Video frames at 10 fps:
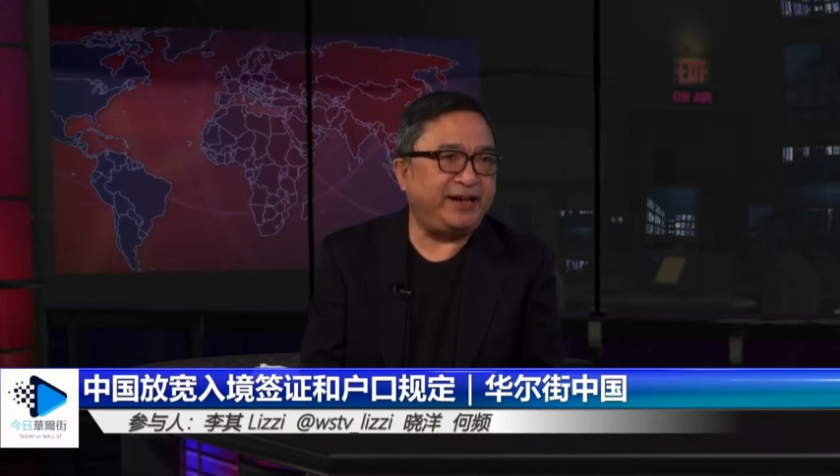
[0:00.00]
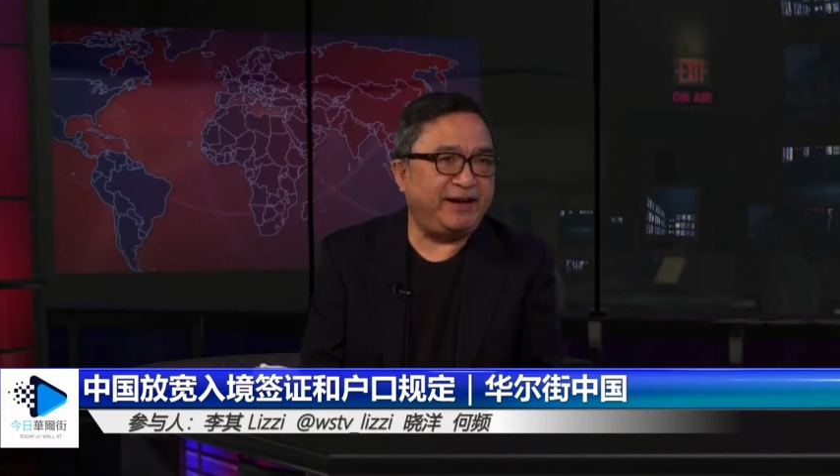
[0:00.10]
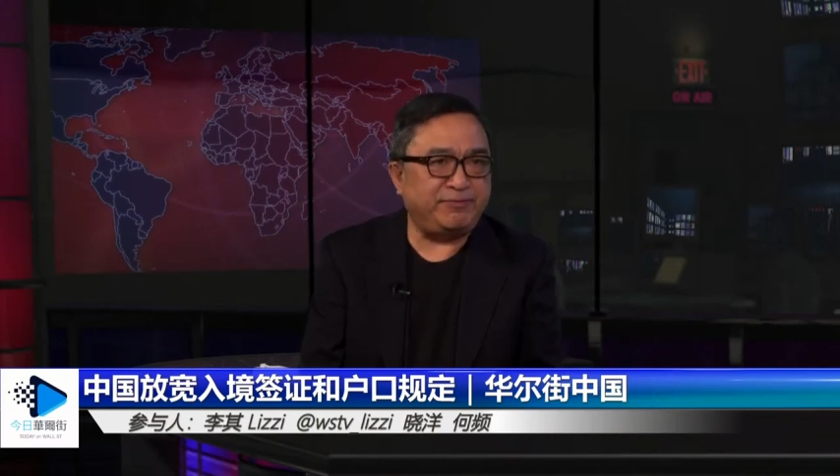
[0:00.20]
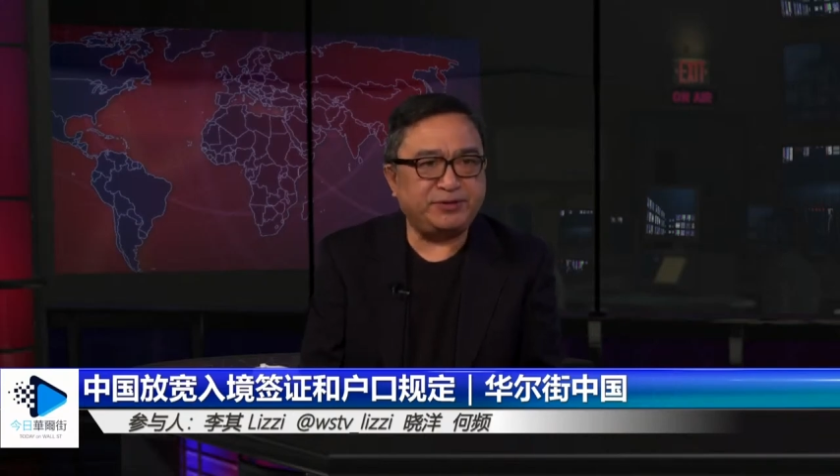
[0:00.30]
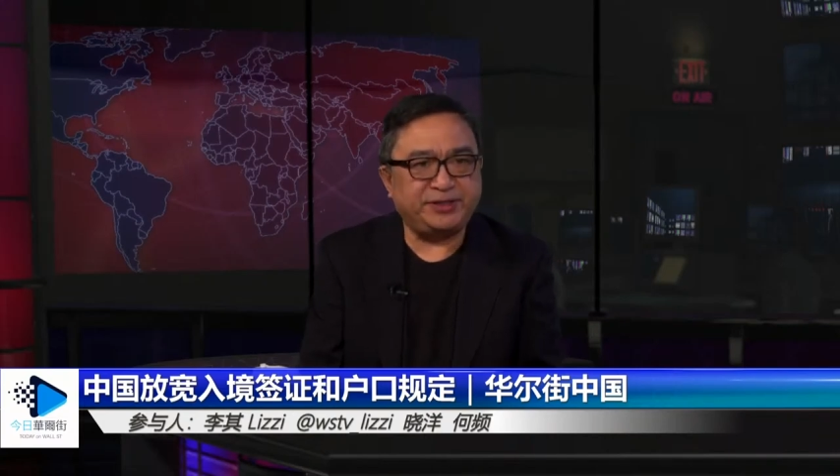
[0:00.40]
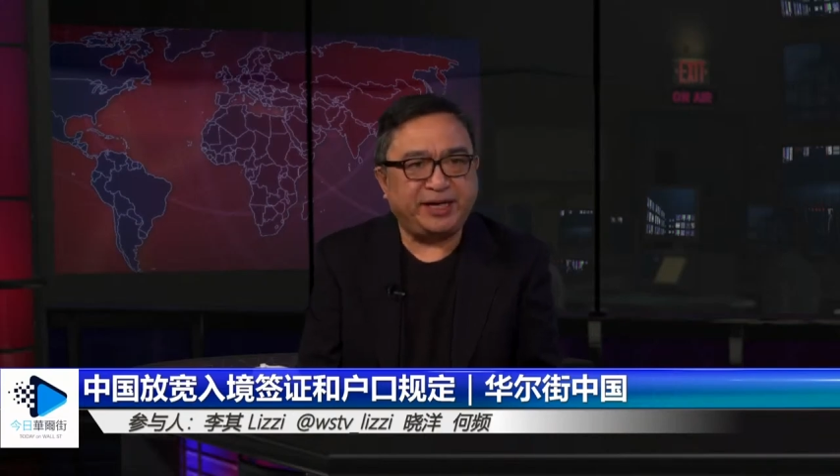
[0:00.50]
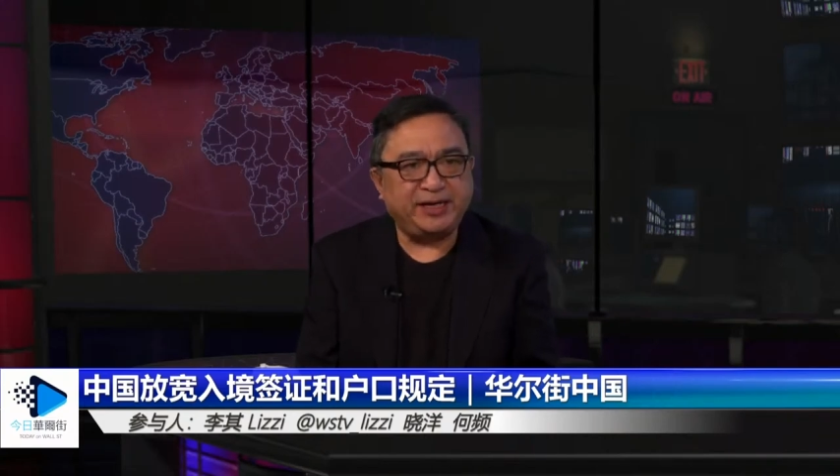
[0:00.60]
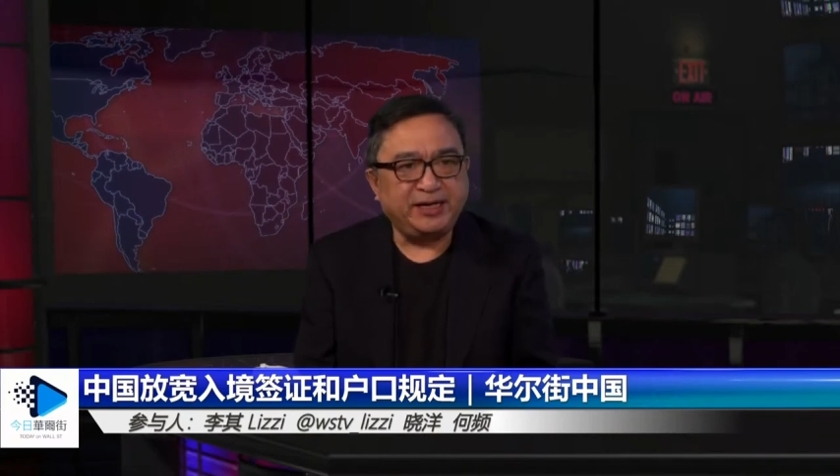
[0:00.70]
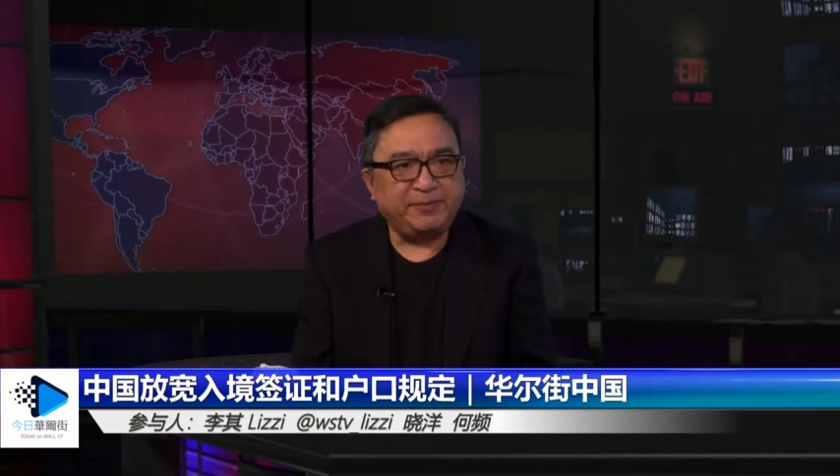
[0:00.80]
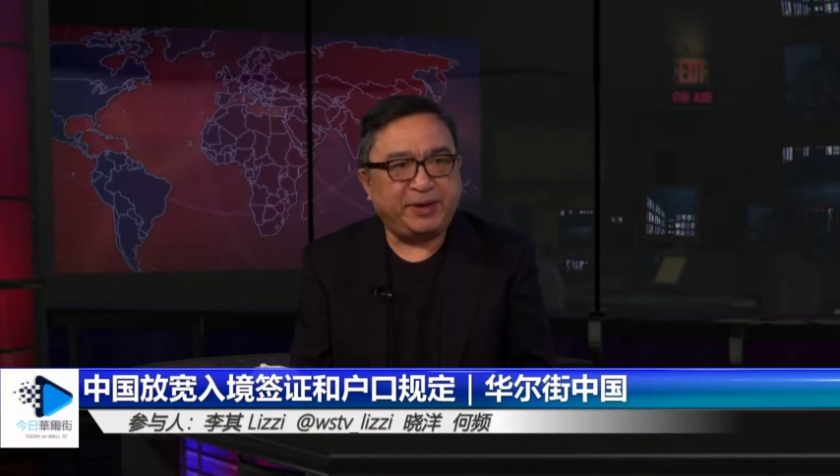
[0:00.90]
而不是呢
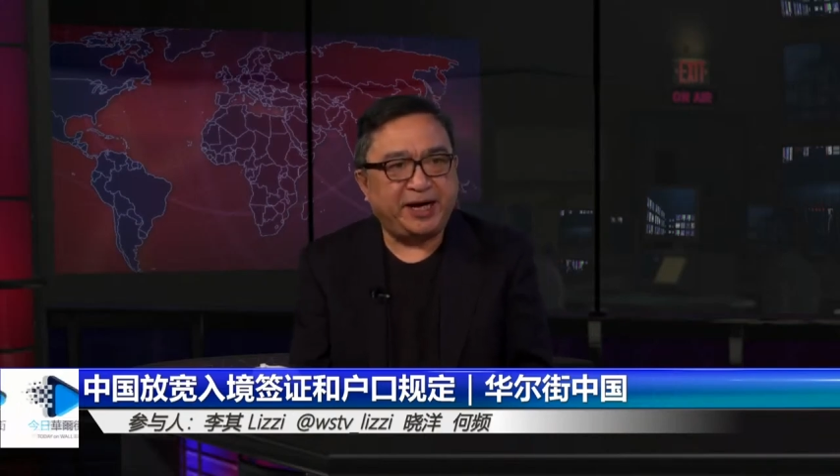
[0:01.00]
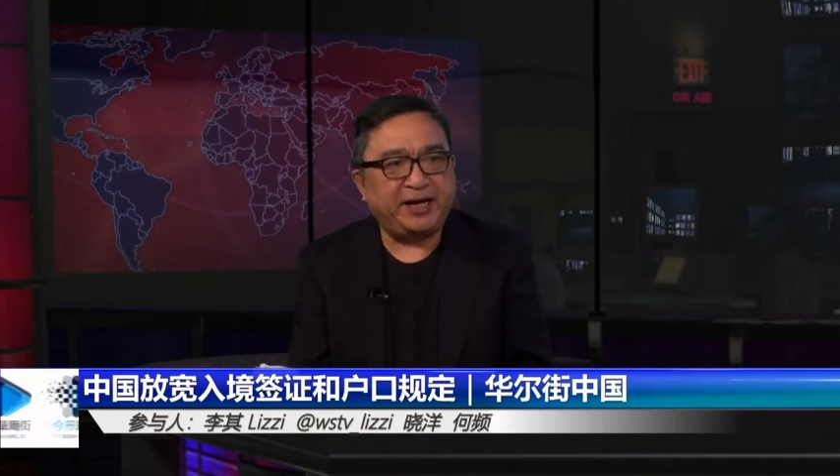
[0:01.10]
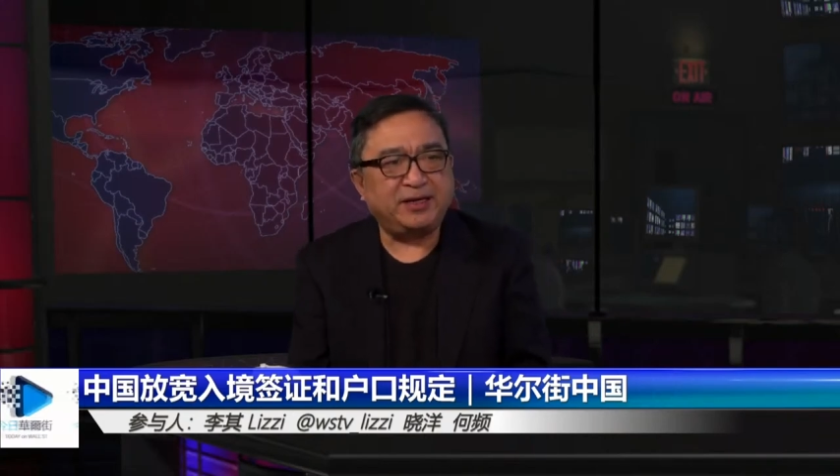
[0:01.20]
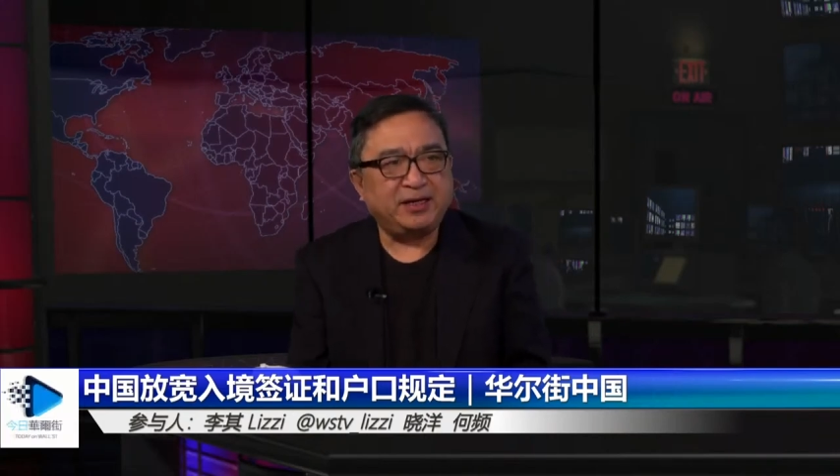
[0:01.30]
把它